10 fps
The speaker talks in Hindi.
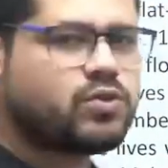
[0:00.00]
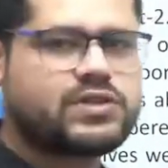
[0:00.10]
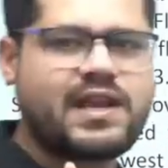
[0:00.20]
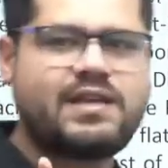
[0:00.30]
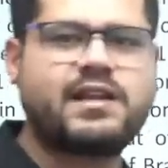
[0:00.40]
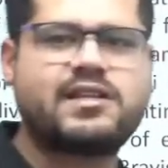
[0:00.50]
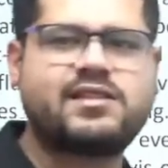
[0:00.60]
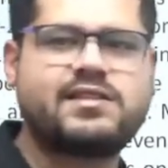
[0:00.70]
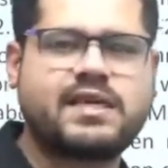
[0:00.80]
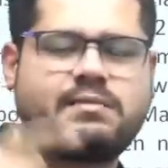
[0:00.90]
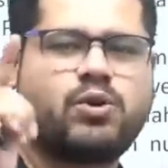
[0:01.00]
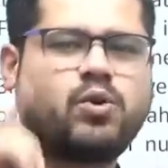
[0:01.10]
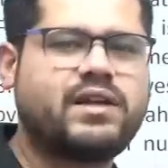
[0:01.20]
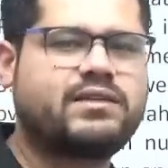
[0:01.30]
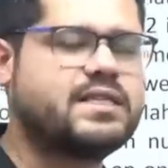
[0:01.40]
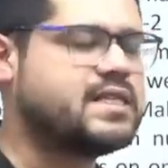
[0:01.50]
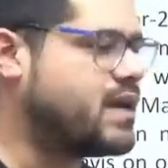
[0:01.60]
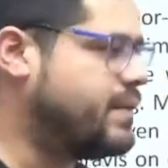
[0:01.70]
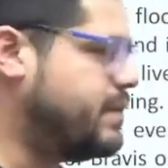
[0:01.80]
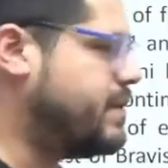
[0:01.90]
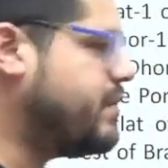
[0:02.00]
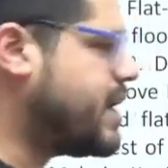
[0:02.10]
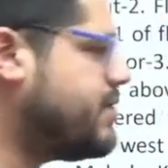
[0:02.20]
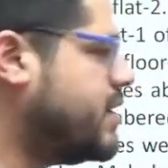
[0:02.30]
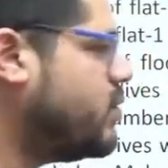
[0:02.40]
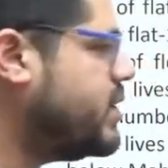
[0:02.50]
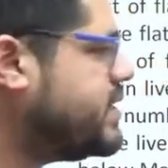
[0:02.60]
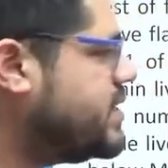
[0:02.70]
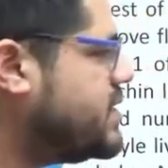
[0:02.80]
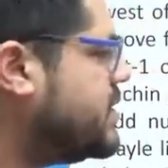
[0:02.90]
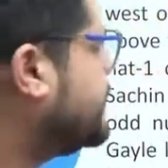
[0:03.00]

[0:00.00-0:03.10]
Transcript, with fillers: से नहीं बना जल्दी से एक बार नो लिख दीजिए कमेंट में फटाफट नो लिख दीजिए